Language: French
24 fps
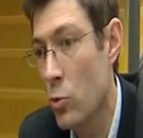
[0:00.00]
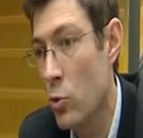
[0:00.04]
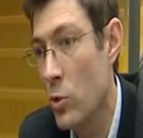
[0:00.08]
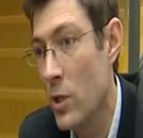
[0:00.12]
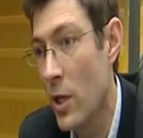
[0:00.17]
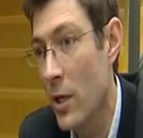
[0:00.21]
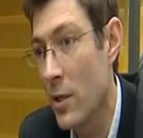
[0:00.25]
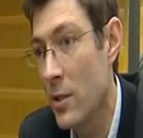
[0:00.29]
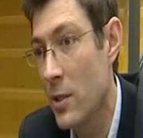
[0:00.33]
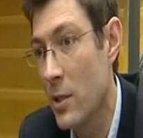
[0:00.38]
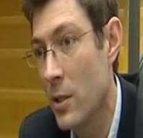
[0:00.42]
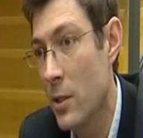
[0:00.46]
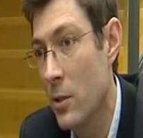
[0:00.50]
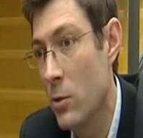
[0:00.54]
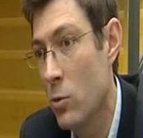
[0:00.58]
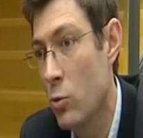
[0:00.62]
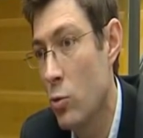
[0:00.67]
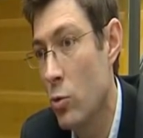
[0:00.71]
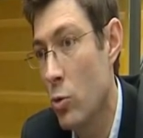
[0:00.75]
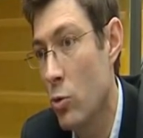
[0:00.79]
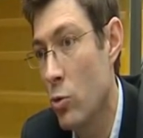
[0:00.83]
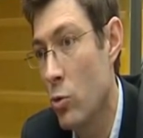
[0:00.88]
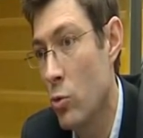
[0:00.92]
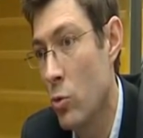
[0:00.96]
quartier
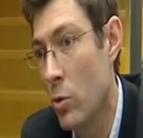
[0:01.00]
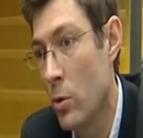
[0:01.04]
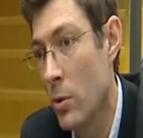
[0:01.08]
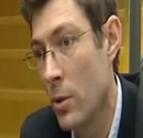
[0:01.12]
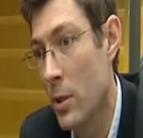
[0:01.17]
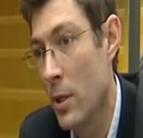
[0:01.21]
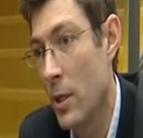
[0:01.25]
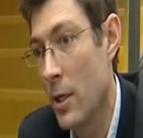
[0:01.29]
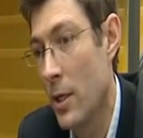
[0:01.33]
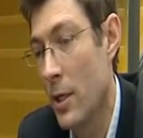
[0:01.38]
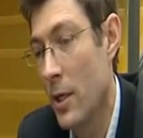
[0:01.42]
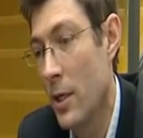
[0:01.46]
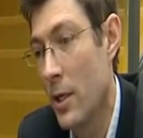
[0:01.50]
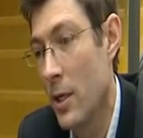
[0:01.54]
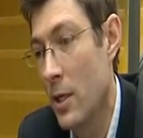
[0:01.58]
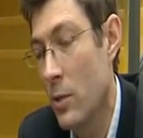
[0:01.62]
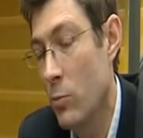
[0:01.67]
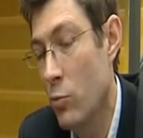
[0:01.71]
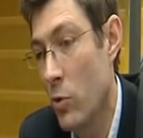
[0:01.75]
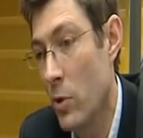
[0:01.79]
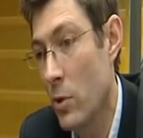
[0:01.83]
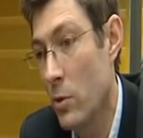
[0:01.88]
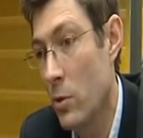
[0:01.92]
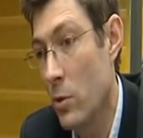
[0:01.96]
tout autour et
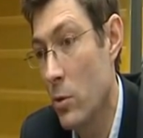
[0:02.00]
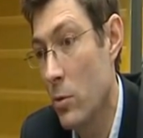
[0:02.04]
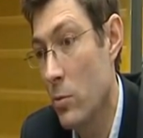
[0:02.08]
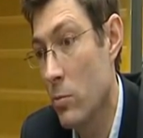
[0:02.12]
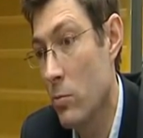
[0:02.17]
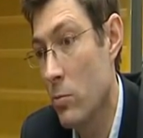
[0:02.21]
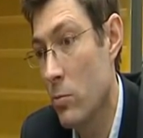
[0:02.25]
de pouvoir euh,